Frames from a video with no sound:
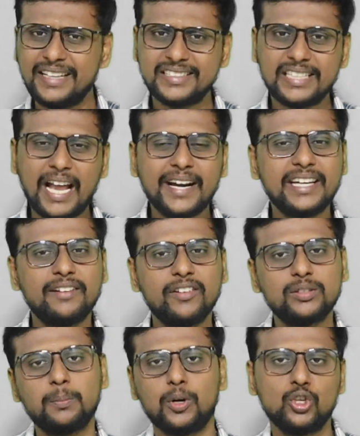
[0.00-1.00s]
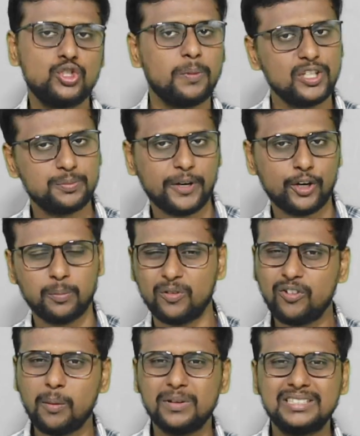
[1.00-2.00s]
நெக்ஸ்ட் ஆக்டிங் வைஸ் மனோஜ் பாஜ்பாயோட
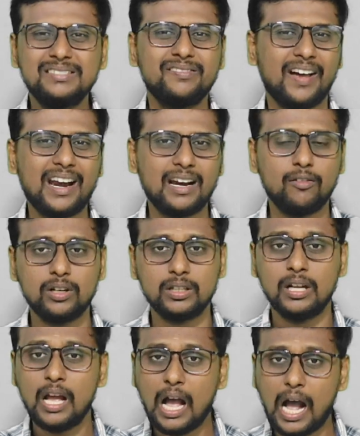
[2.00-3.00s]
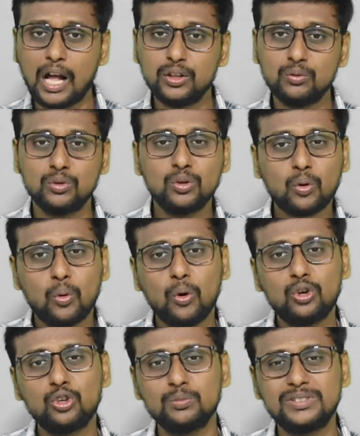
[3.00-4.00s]
பெர்ஃபார்மன்ஸ் வேற லெவலு அதுவும்
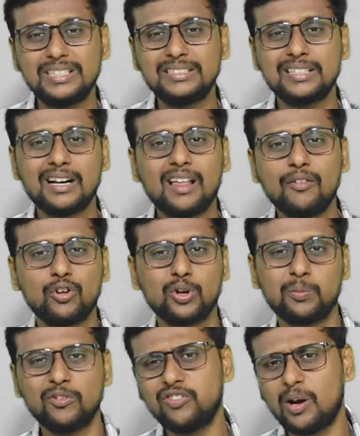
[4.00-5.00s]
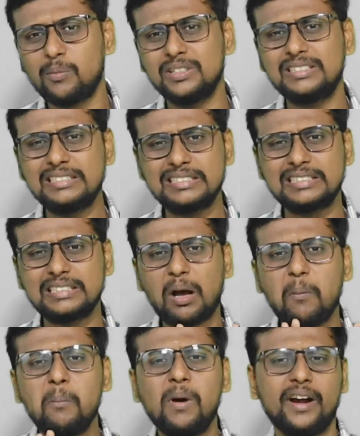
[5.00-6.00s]
கோர்ட் ரூம் சீன்ஸ்லலாம் அவரோட பெர்ஃபார்மன்ஸ்
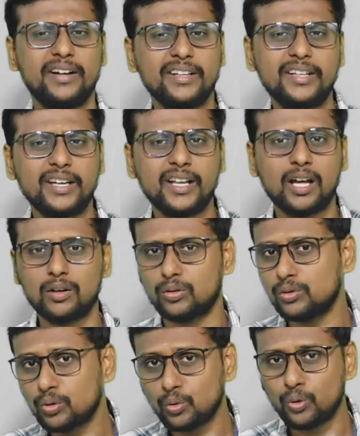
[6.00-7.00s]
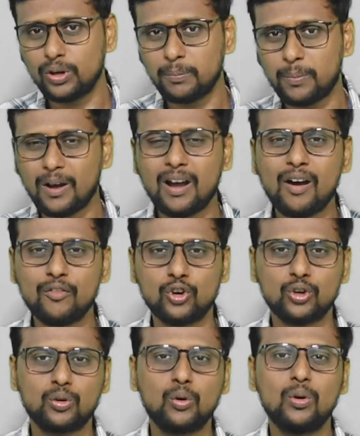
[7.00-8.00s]
செம்ம என்டர்டெய்னிங்காக இருக்கும் குறிப்பாக
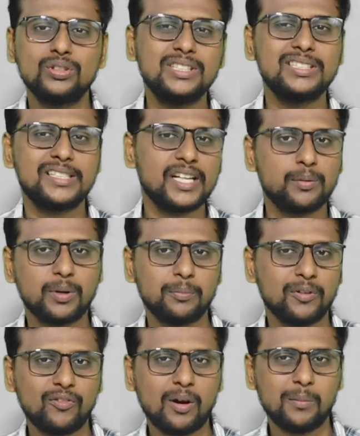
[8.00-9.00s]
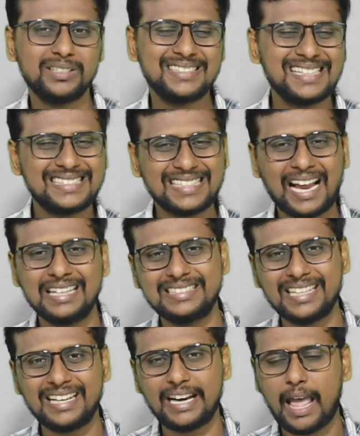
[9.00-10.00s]
அவரோட க்ளோசிங் ஸ்டேட்மெண்ட் பெர்ஃபார்மன்ஸ்லாம்
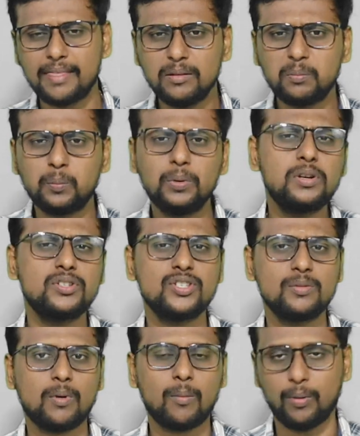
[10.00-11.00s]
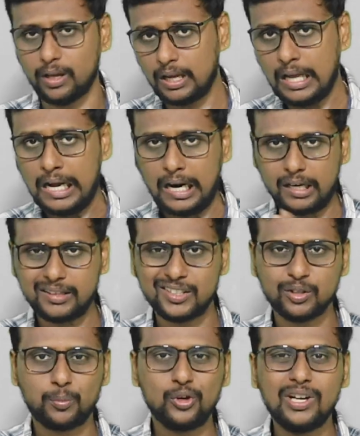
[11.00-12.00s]
சான்ஸே கிடையாது பிரிச்சிருப்பாப்புல
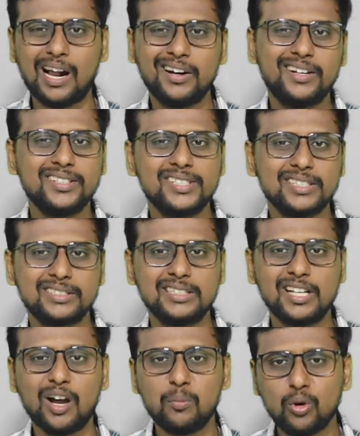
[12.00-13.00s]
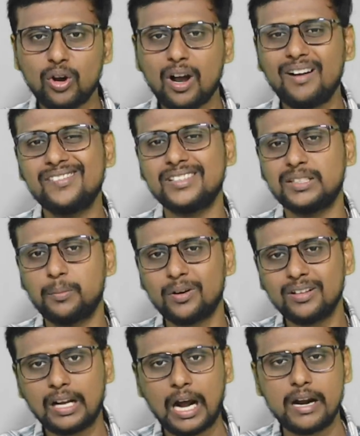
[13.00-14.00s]
அடுத்து அந்த பொண்ணு அட்ரிஜா சின்ஹா முக்காவாசி
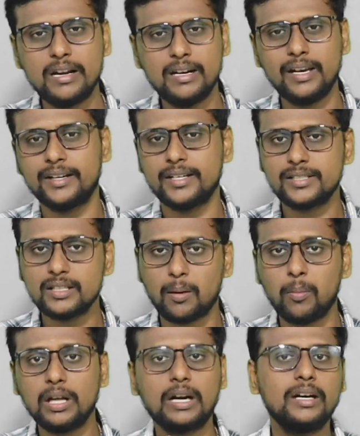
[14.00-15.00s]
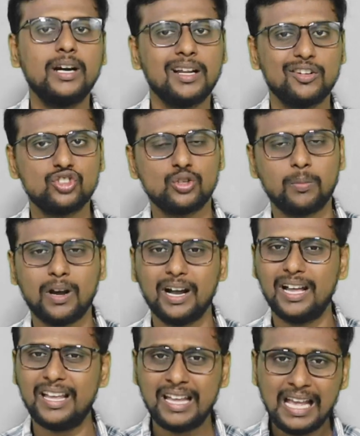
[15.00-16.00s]
படம் கண்ணுலேயே நடித்து நம்மளை கண் கலங்க
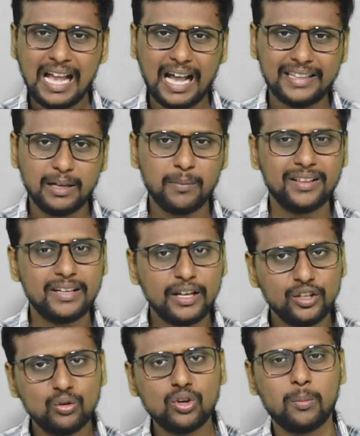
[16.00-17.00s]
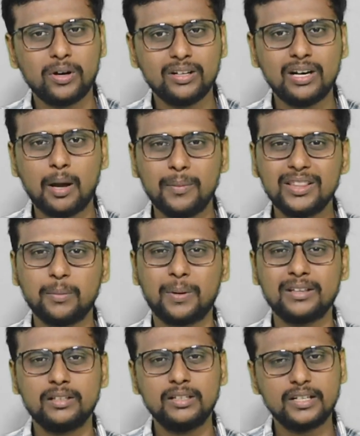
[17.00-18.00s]
வச்சுருப்பாங்க அதே மாதிரி இவங்க மட்டும் இல்லாமல் அந்த
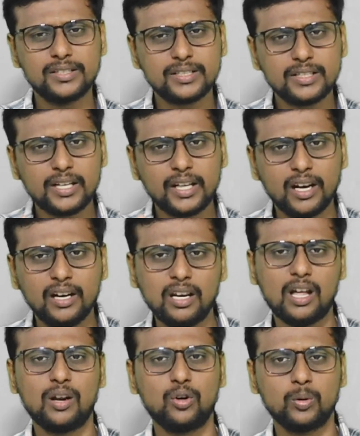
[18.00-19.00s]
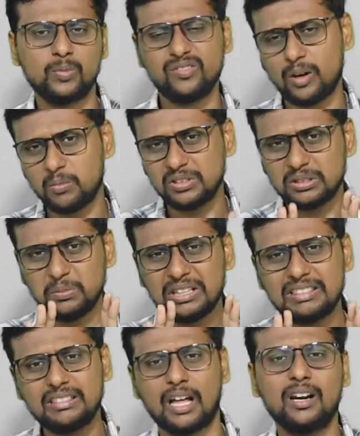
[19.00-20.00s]
படத்தில் நடிச்சிருக்கிற எல்லாரோட
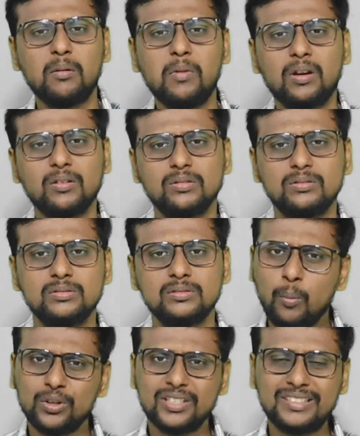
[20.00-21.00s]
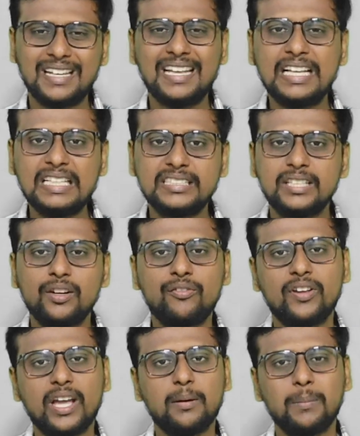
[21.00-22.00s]
பெர்ஃபார்மன்ஸுமே தரமாக இருக்கும் மொத்தத்தில்
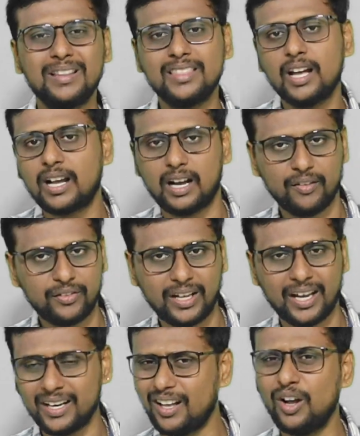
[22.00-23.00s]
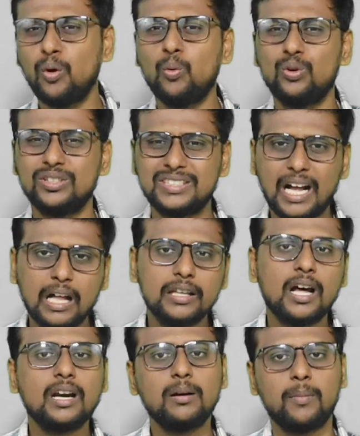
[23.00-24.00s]
சிர்ஃப் ஏக் பந்தா காஃபி ஹேனா ஒரு
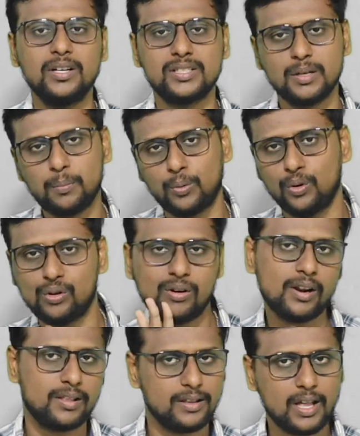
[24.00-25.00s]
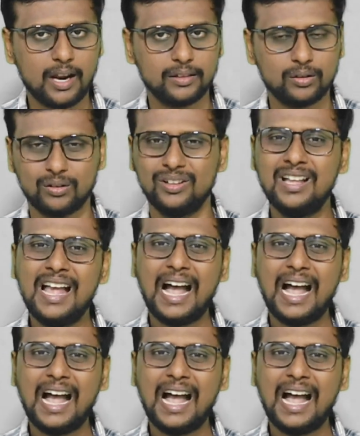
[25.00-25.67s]
சாதாரண மனுஷன் போதுன்றது தான் அர்த்தம்